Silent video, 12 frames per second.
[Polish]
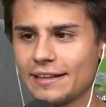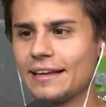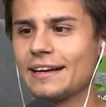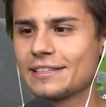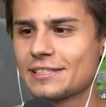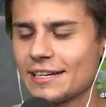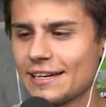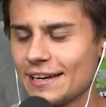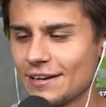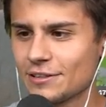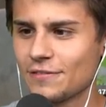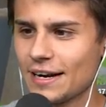
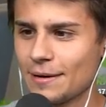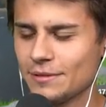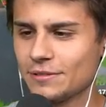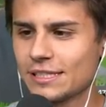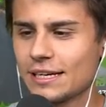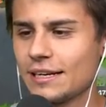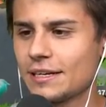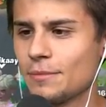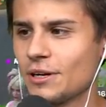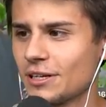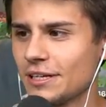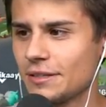Także otwieramy wszystkie takie Uuu.
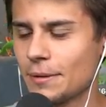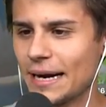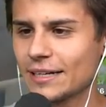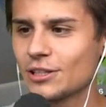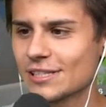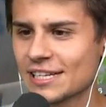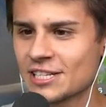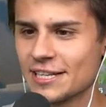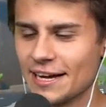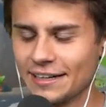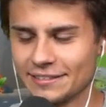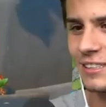bloki. Dobra, kto zaczyna?